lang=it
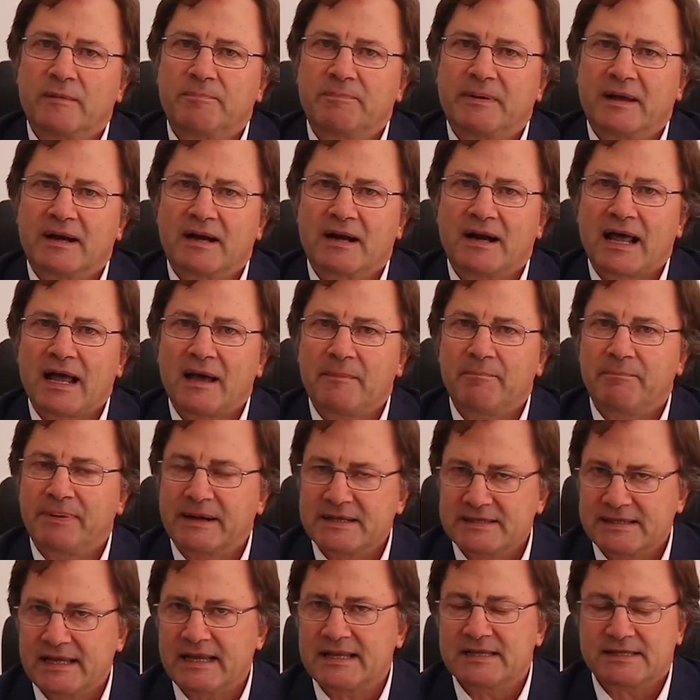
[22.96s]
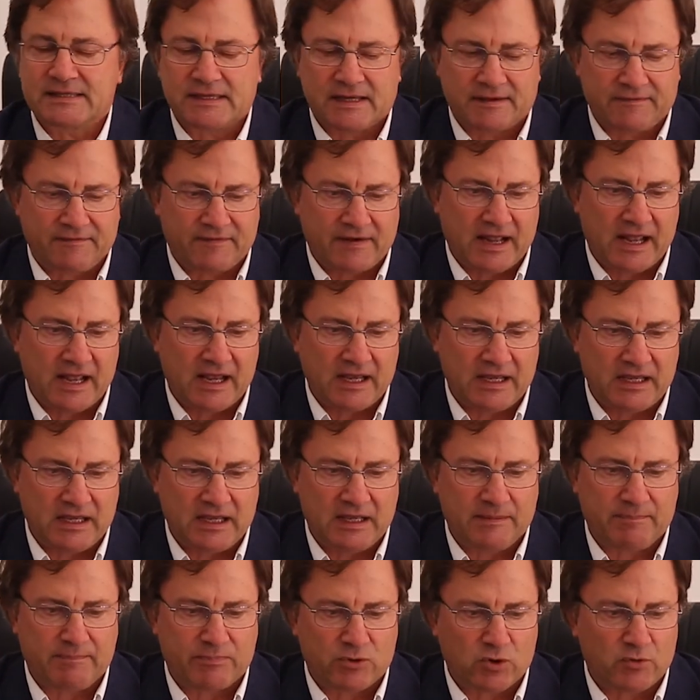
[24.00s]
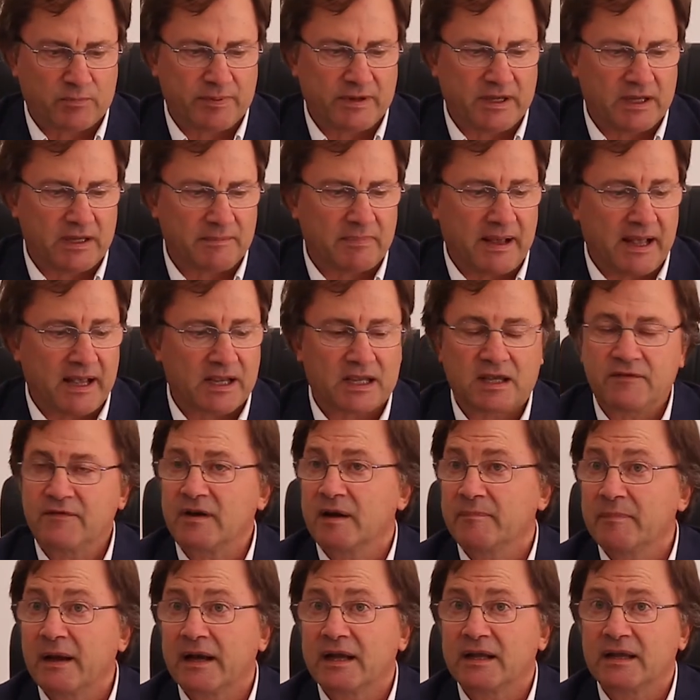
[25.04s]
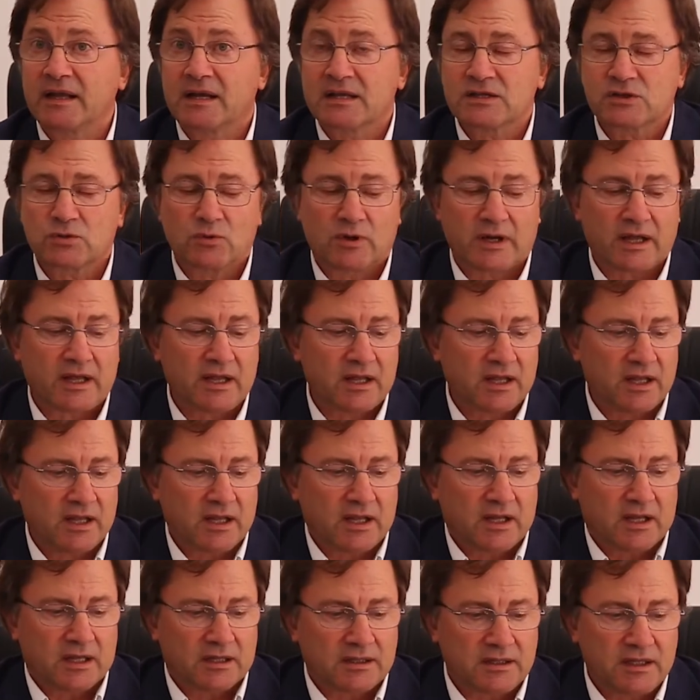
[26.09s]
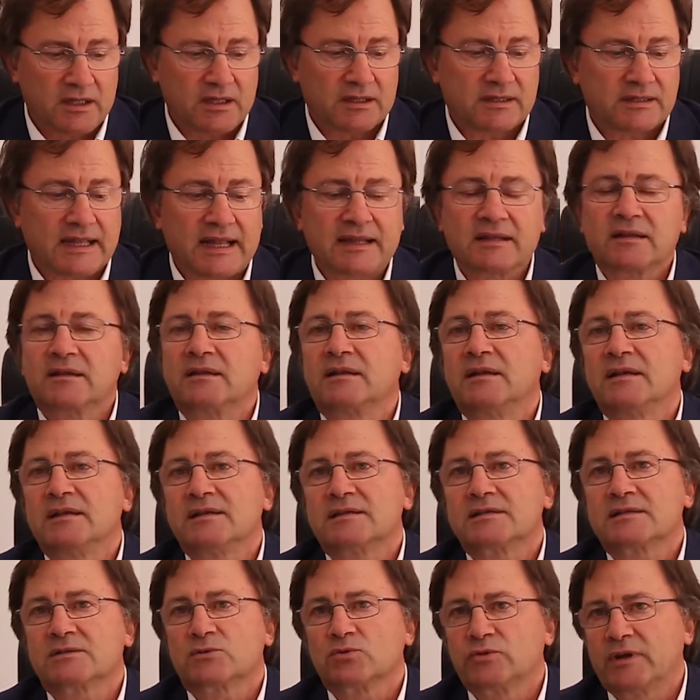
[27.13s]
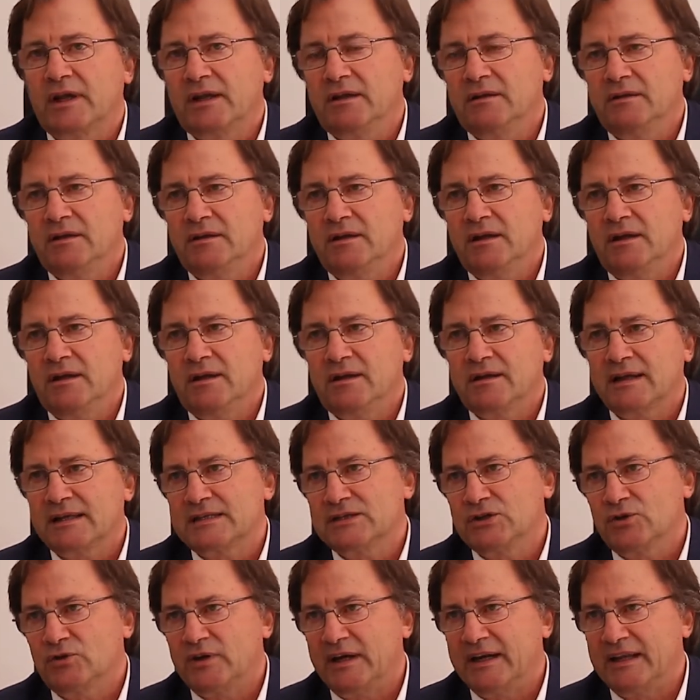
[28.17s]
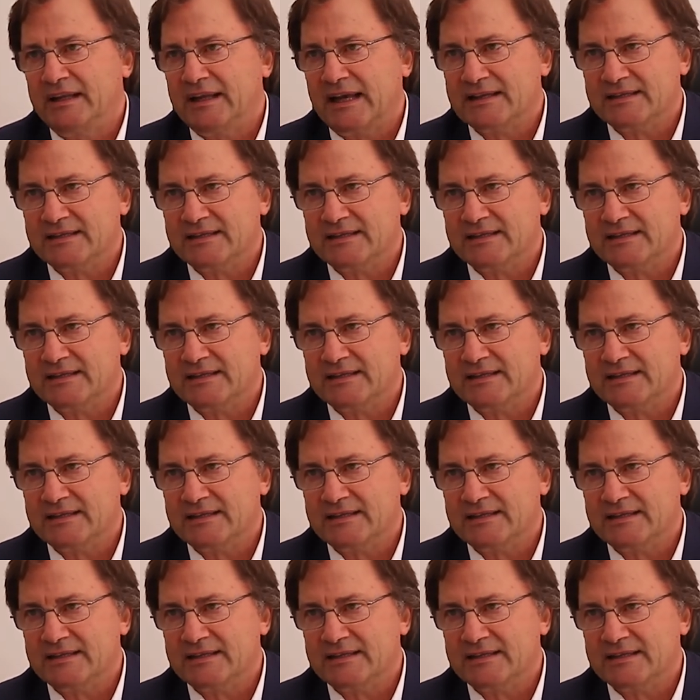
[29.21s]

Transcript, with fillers: per la presenza fra i propri banchi, fra i banchi della scuola, di tanti studenti di nazionalità